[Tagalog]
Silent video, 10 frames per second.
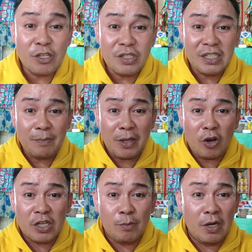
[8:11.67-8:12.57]
Quezon City by
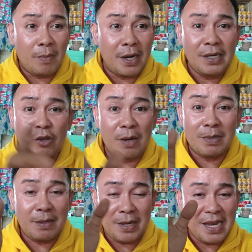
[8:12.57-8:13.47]
Rojas Boulevard. Hindi ko
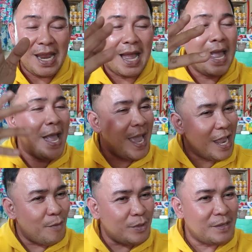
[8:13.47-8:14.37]
alam, basta Manila.
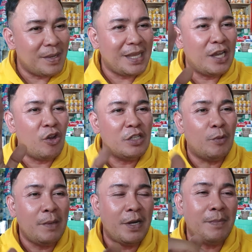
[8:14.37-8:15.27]
Hello po sa mga taga Rojas
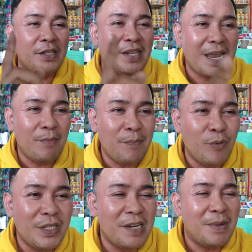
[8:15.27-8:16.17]
Boulevard, mga driver
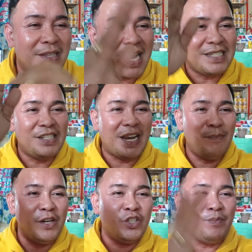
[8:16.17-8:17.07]
po dyan, mga taxi
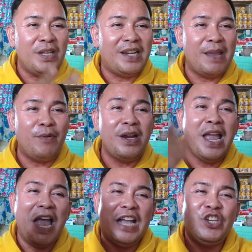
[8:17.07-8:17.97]
driver, jeepney driver.
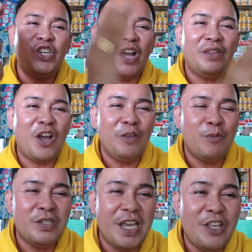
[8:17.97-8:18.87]
Shout out
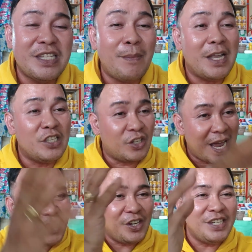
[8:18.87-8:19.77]
po sa inyo sa mga
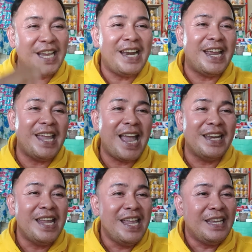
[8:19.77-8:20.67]
rider dyan.
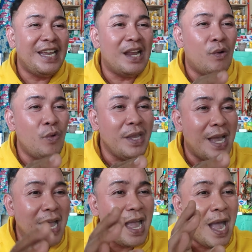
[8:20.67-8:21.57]
Ayan, kila
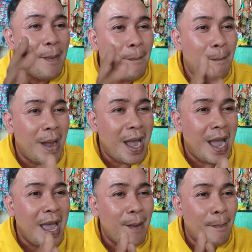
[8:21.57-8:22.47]
Kuya
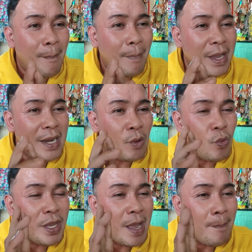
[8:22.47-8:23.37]
Ma, kila
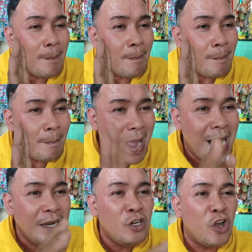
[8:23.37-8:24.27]
Kuya
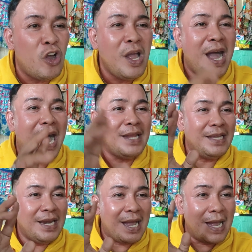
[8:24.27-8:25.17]
Magno
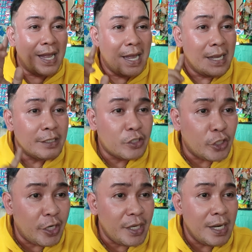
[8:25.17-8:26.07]
at kila
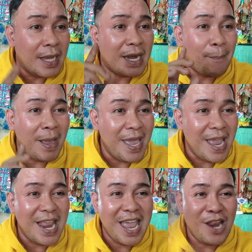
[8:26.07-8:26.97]
Sir
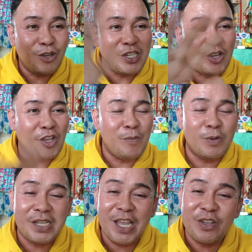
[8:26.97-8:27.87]
Rafael. Hello, shout out
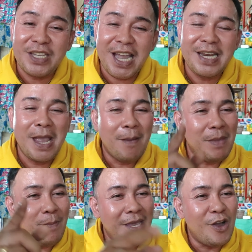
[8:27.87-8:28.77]
po sa inyo dyan.
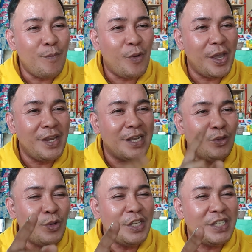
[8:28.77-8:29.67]
Bibigyan ko po kayo ng
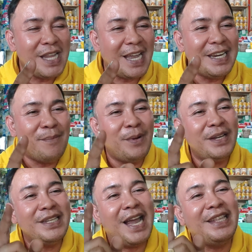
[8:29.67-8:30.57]
2-digit lucky
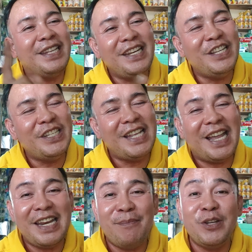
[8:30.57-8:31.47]
numbers at 3-digit
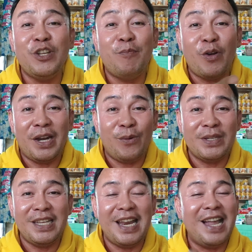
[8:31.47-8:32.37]
lucky numbers. Yun po ang
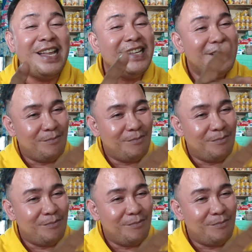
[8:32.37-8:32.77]
request nila